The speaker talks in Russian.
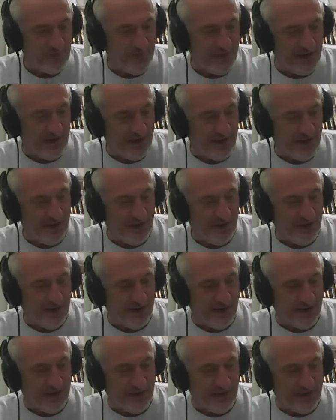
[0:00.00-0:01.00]

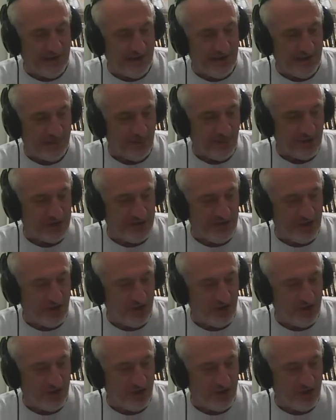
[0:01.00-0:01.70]
э, после